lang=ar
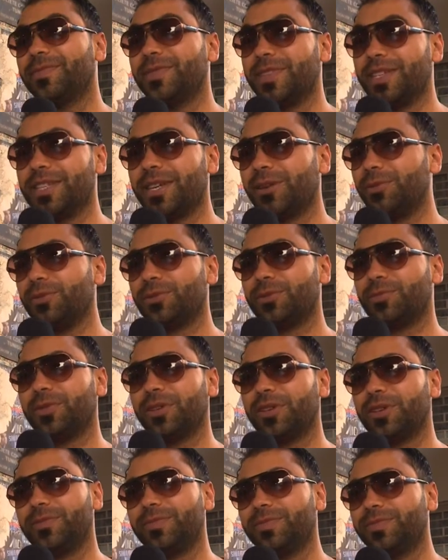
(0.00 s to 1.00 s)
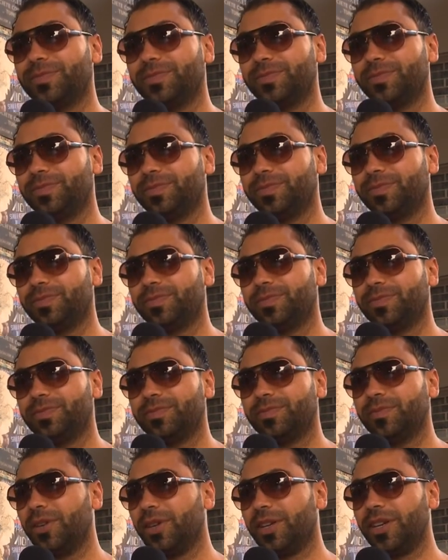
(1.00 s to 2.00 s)
يسعى ويصبرك
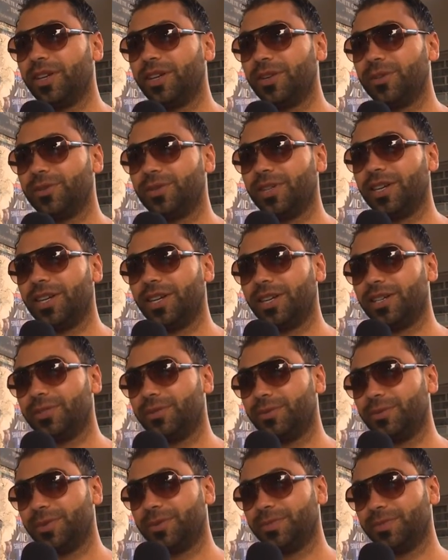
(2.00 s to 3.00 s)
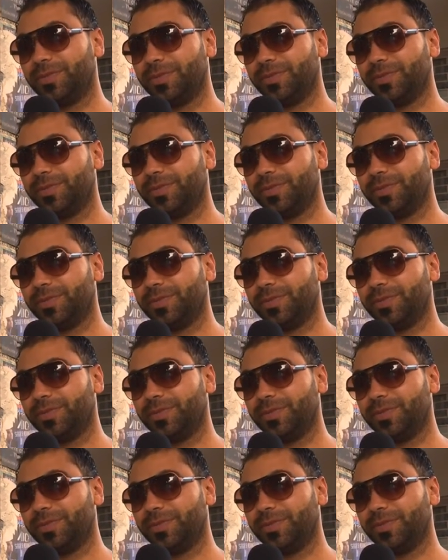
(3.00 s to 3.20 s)
هكاك يوصل اللي حاجته به